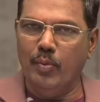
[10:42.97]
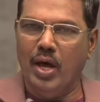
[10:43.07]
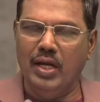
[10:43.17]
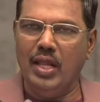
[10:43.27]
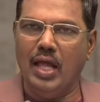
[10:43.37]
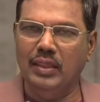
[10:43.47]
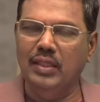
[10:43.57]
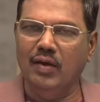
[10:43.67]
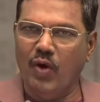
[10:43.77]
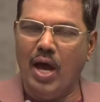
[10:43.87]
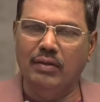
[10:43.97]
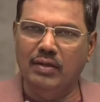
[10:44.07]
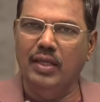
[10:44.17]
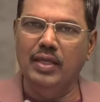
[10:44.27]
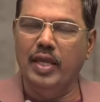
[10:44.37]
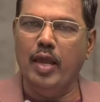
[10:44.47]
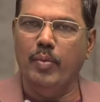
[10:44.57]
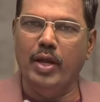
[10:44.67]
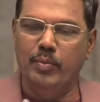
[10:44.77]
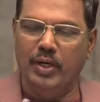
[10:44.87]
மாதிரி அந்த வார்த்தை இங்கே
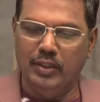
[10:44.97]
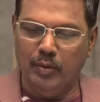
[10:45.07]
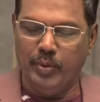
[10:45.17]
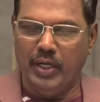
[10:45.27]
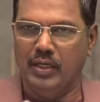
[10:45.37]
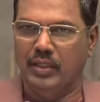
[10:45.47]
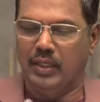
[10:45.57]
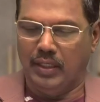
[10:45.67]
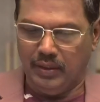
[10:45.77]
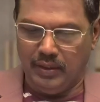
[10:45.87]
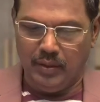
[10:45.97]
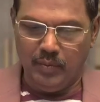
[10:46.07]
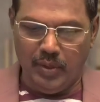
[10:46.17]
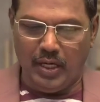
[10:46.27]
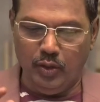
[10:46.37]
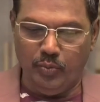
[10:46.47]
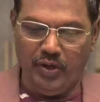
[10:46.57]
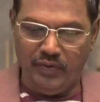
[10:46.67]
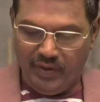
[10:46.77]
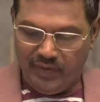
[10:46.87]
பயன்படுத்தப்பட்டிருக்கிறது மறந்து
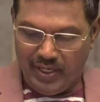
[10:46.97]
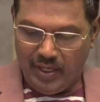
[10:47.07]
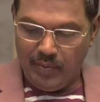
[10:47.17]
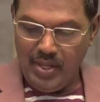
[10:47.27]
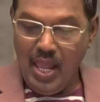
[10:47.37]
போய்விட வேண்டாம்